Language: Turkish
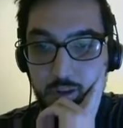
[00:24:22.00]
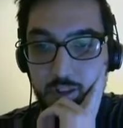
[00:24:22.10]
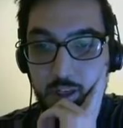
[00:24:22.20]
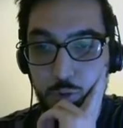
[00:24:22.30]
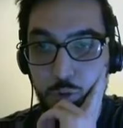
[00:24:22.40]

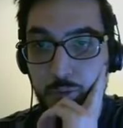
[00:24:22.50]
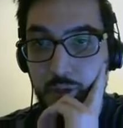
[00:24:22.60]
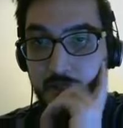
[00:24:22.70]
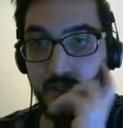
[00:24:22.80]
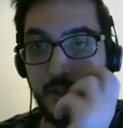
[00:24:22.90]
Randevumu
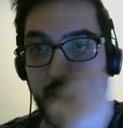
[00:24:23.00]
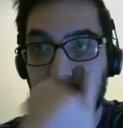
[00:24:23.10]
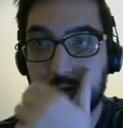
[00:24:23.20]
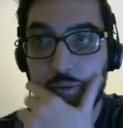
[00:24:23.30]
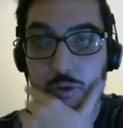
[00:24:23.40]
az kaldı
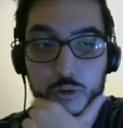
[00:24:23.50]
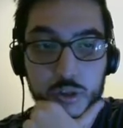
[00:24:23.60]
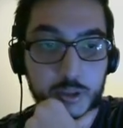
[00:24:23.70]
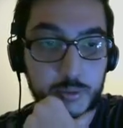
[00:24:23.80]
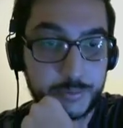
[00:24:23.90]
bitmek
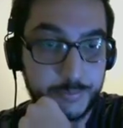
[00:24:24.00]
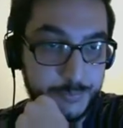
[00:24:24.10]
üzere ama.